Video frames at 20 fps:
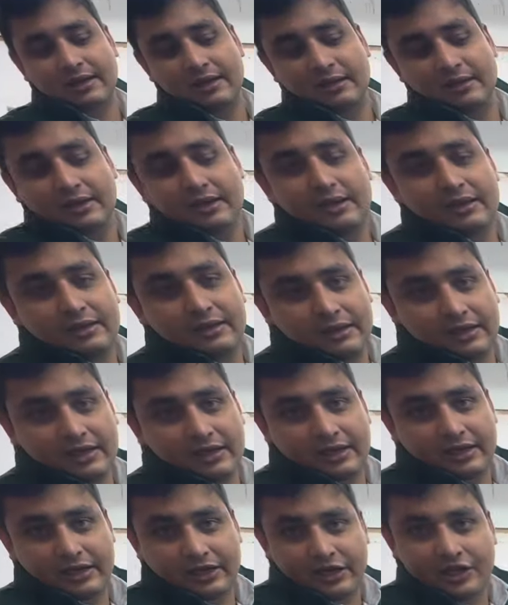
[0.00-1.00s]
आ
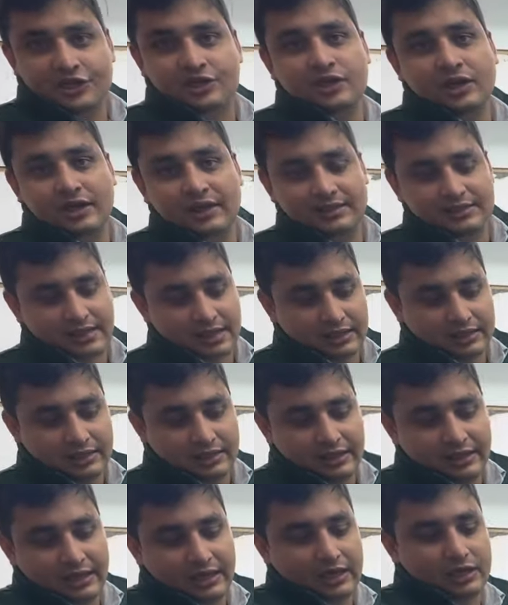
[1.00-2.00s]
इग्निशन के साथ ये
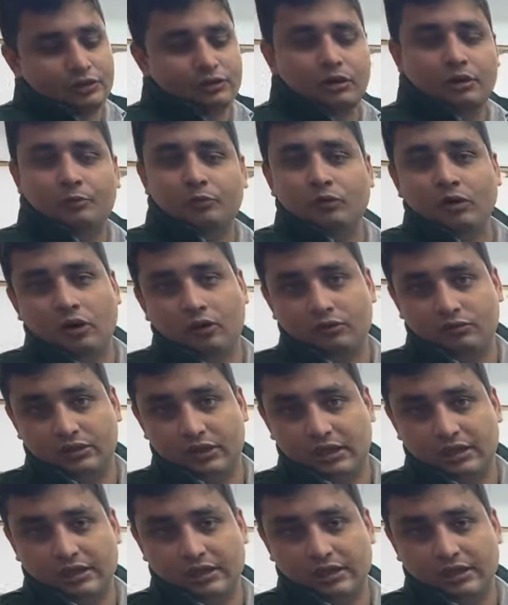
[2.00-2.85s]
डी आर एल पूरा